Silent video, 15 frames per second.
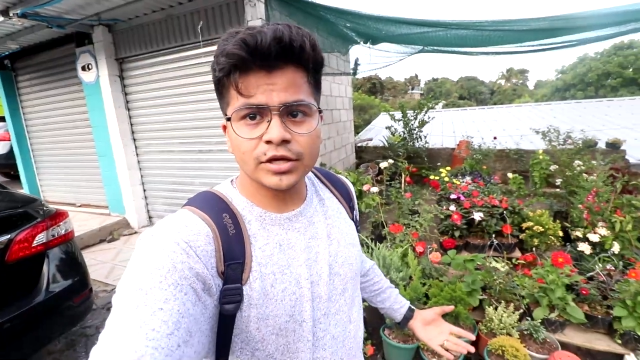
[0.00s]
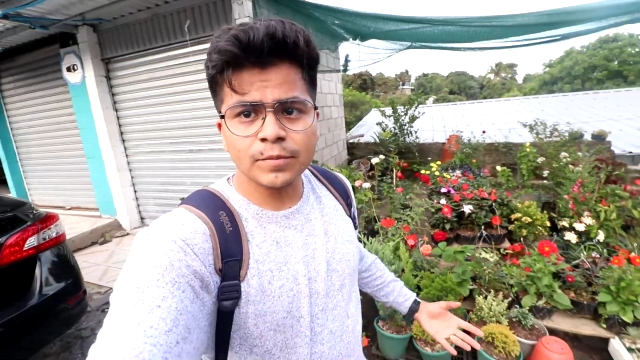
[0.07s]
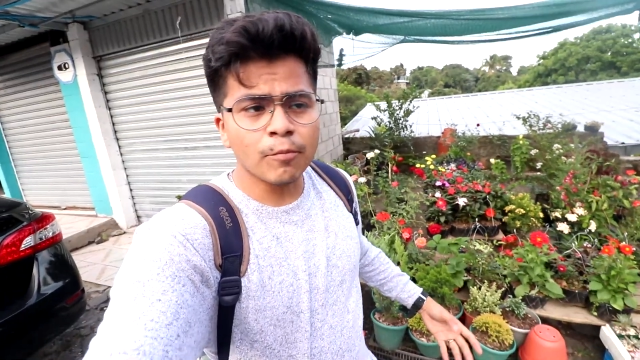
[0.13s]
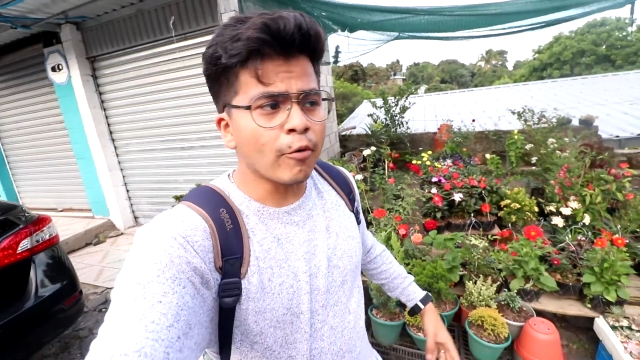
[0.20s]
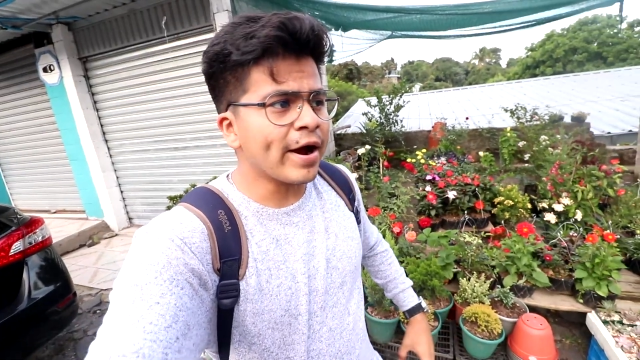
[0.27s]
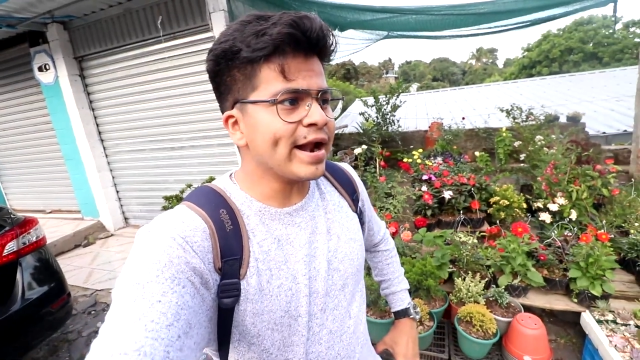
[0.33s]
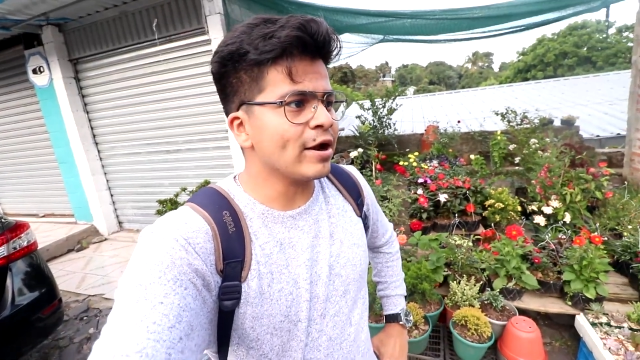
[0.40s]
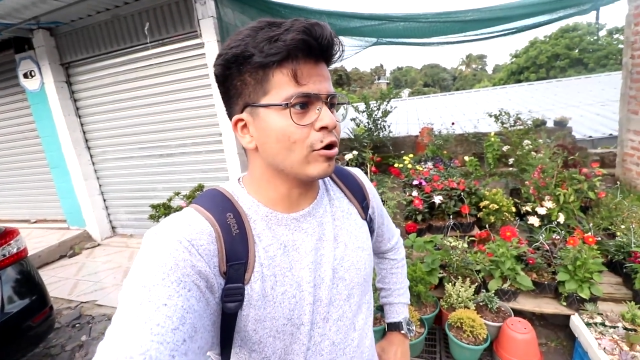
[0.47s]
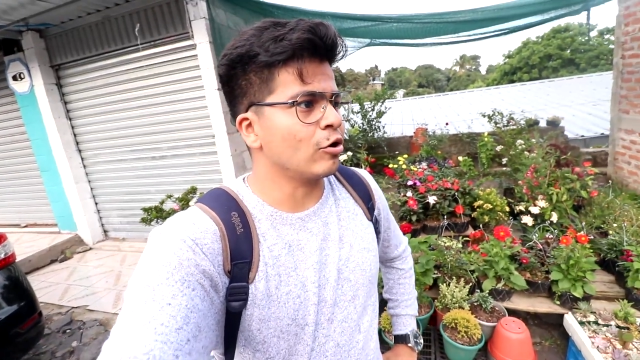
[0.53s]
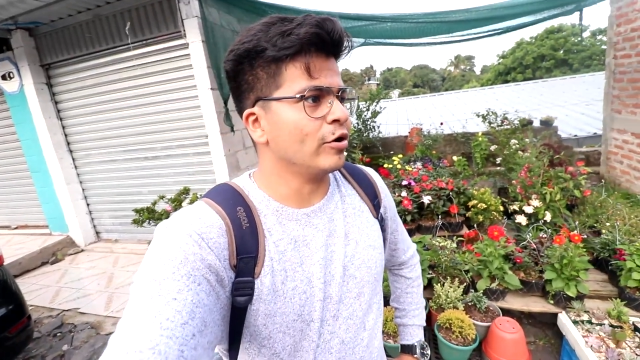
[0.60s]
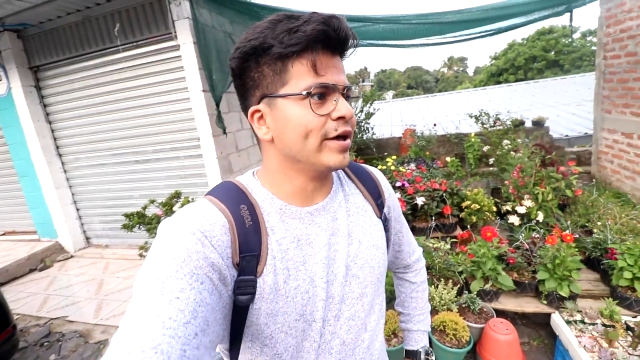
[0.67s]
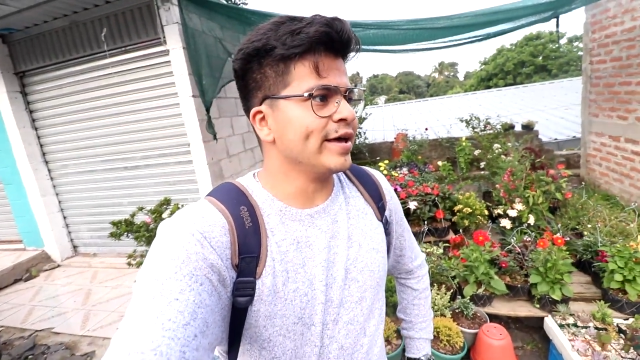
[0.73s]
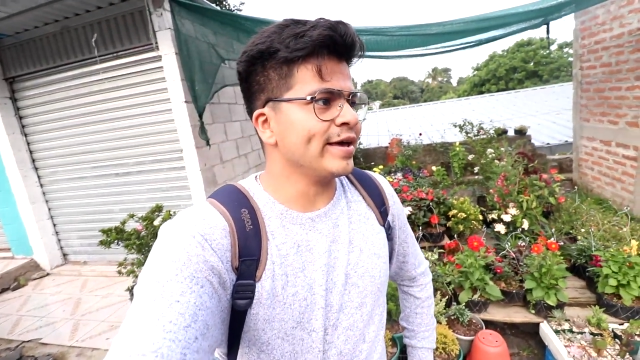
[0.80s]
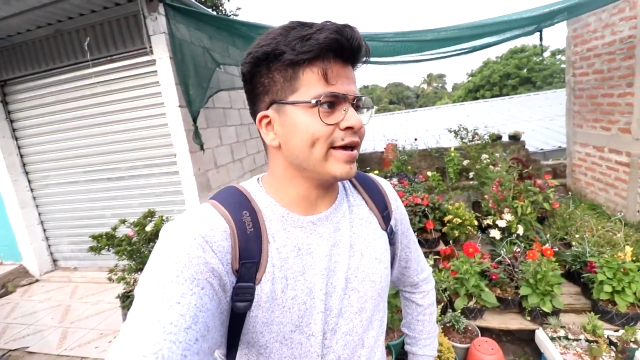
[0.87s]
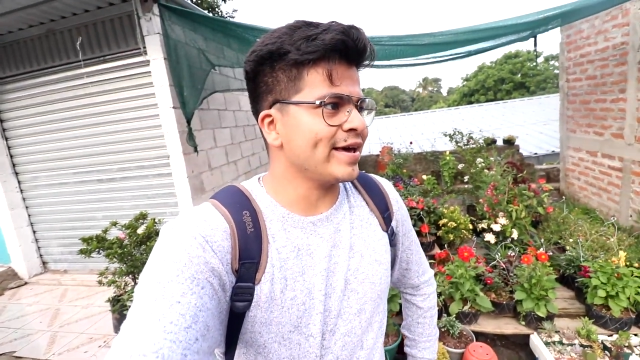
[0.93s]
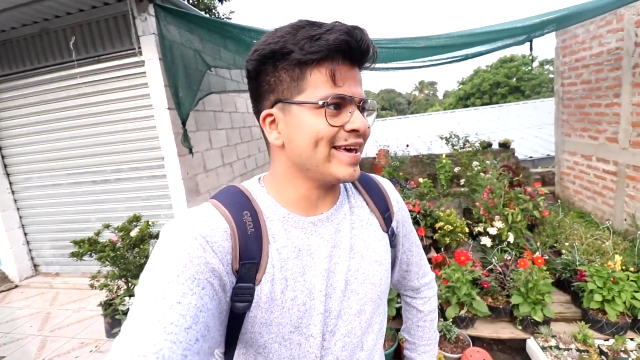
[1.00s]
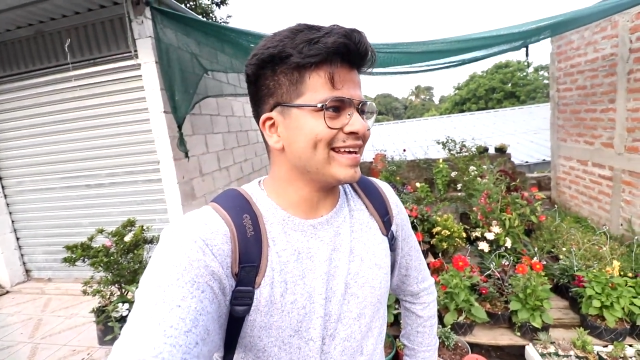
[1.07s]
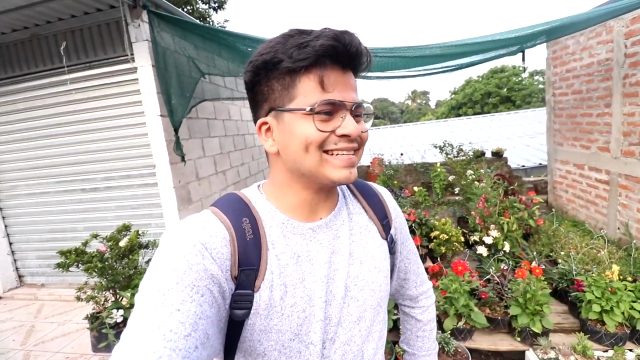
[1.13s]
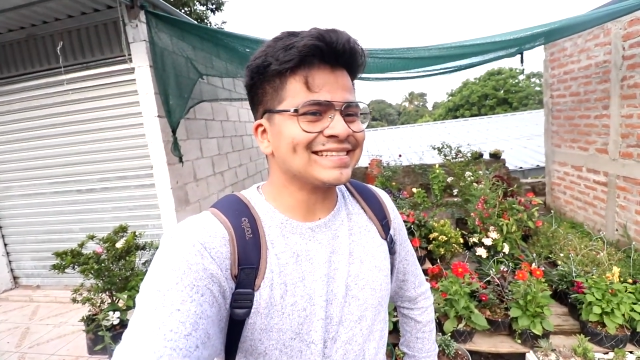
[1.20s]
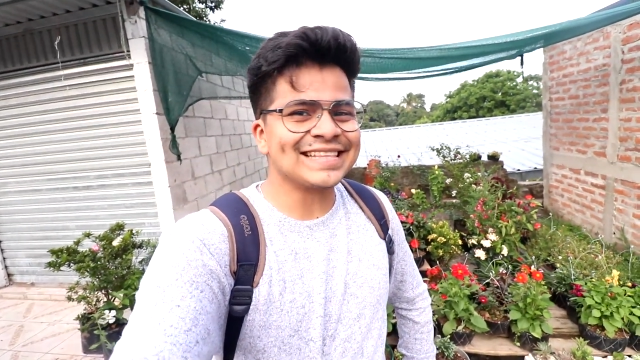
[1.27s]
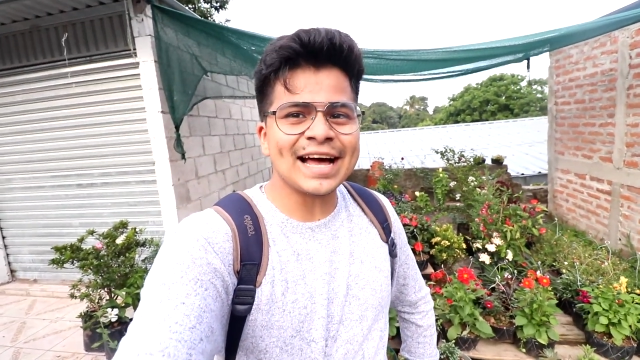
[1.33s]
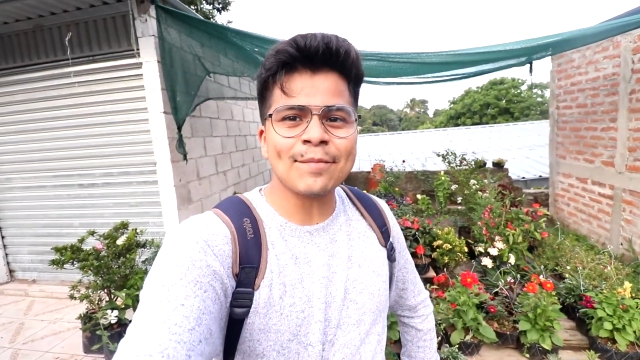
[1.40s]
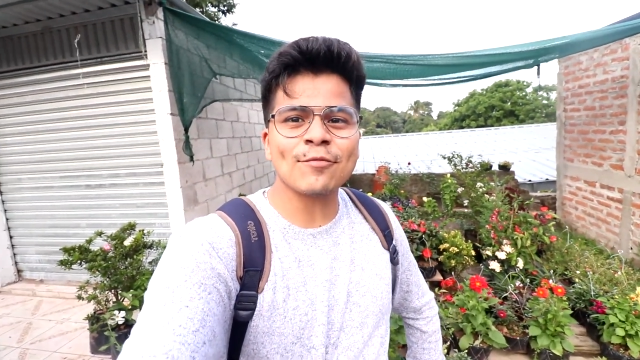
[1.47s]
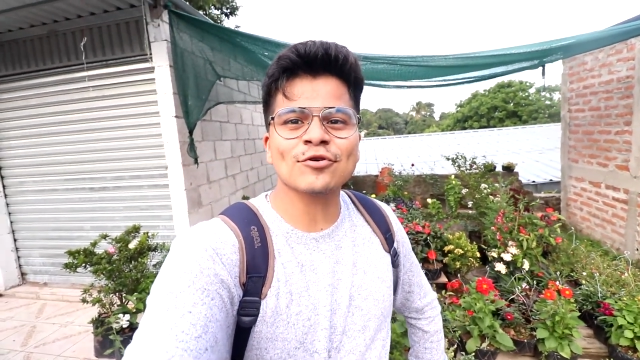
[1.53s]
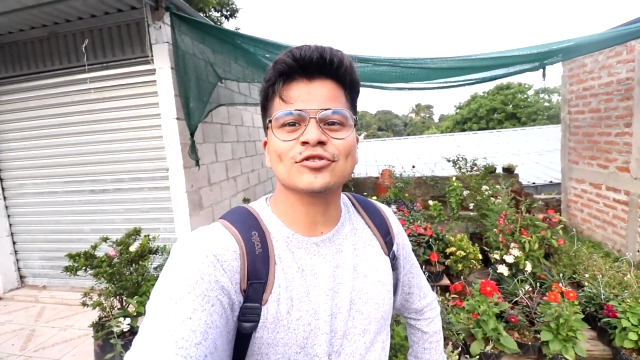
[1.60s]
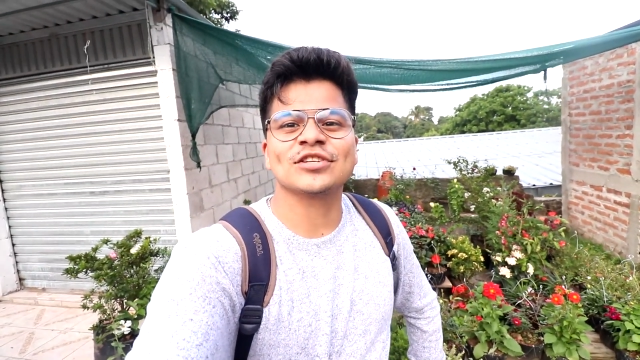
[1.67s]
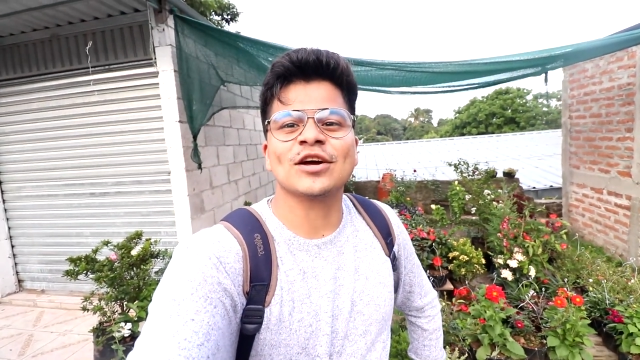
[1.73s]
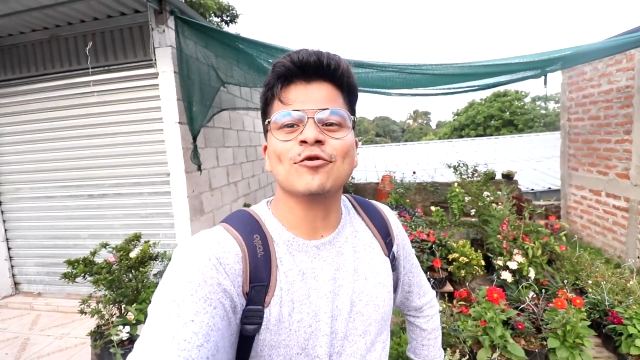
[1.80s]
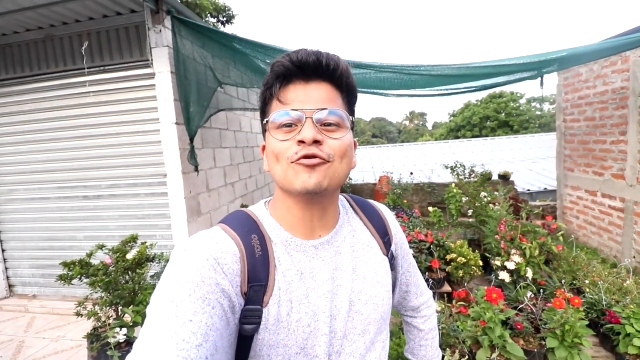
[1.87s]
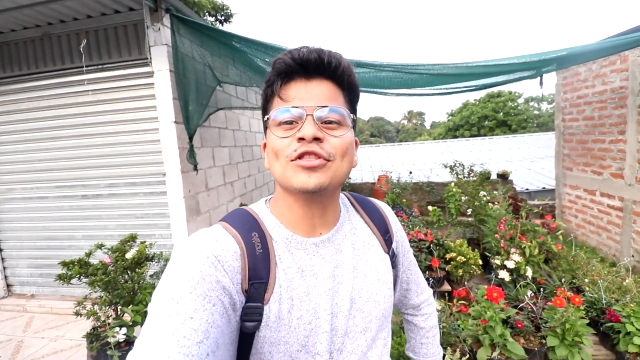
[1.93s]
Y bueno, eh,
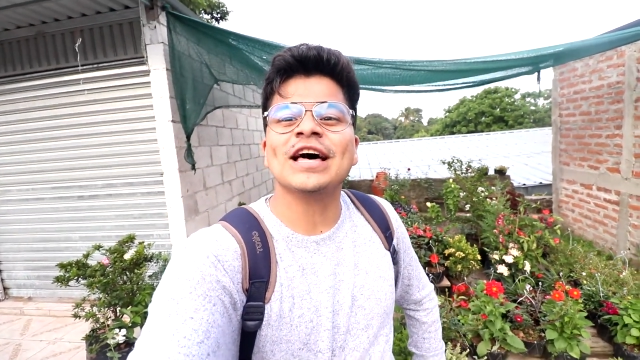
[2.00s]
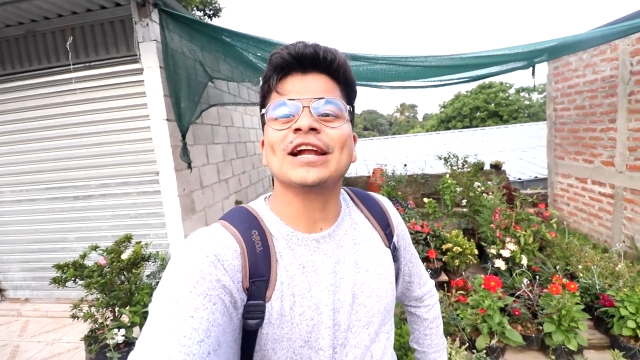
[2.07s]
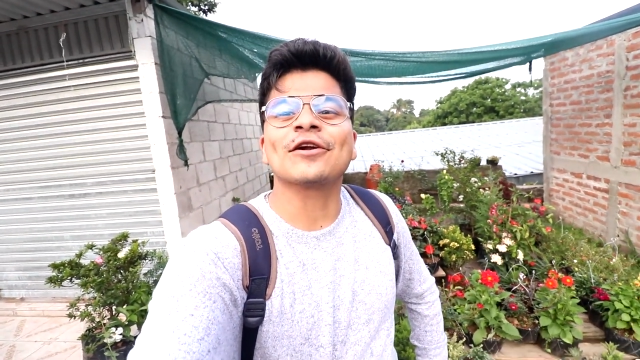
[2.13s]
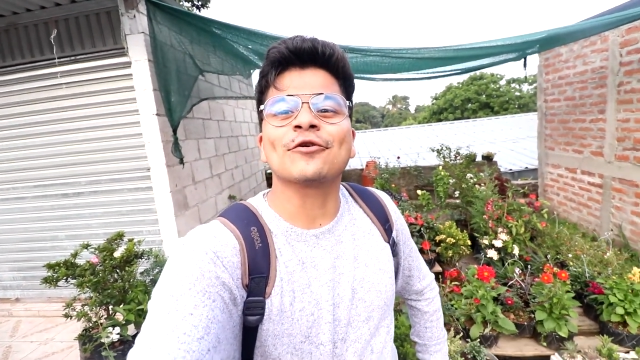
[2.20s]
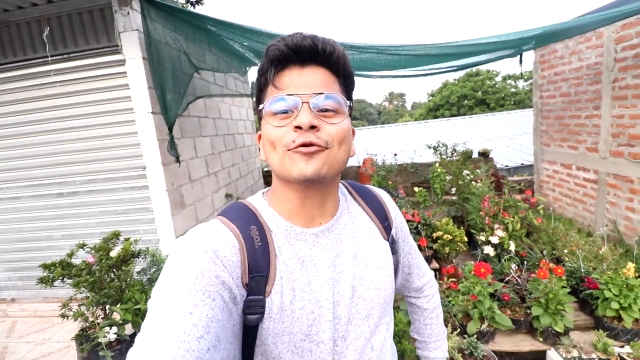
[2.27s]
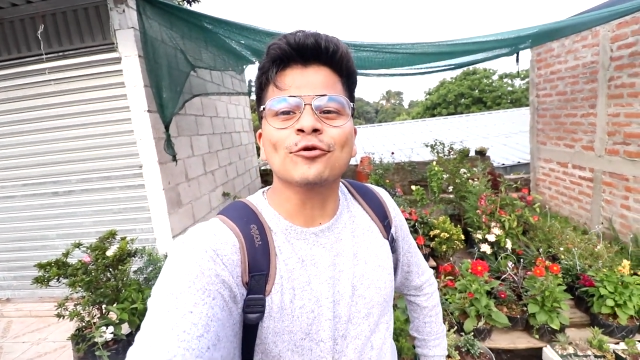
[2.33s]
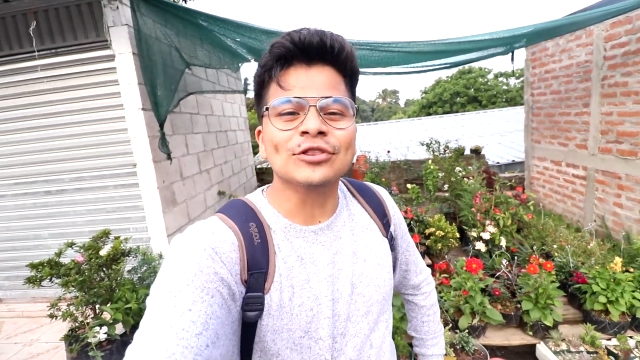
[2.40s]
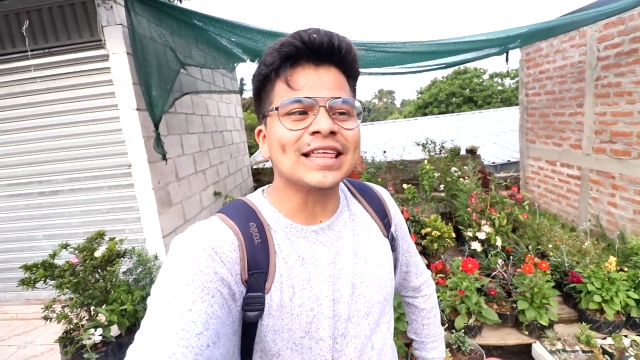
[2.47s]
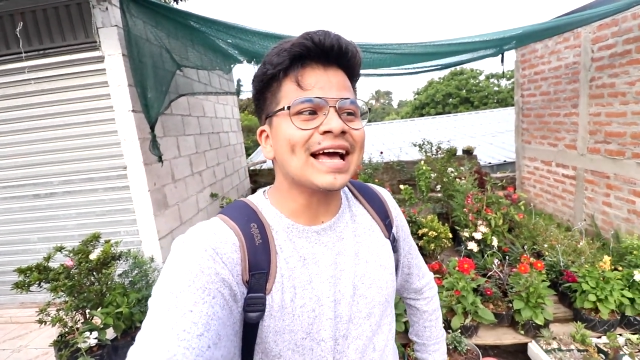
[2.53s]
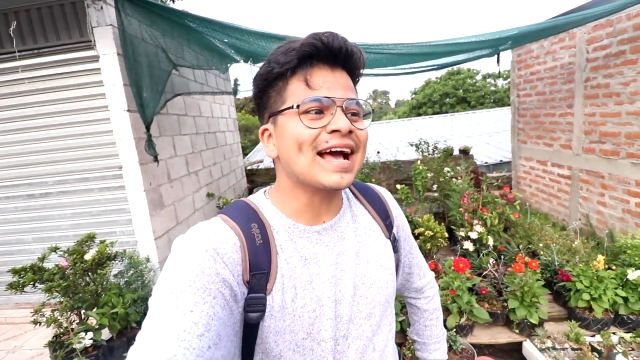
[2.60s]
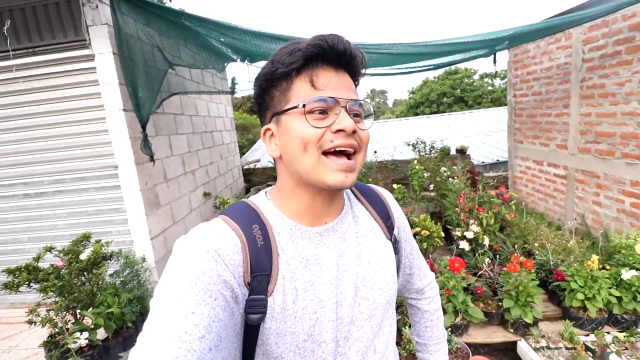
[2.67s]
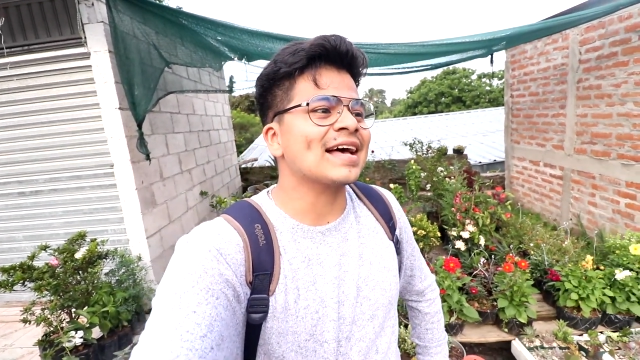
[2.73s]
estamos en una ruta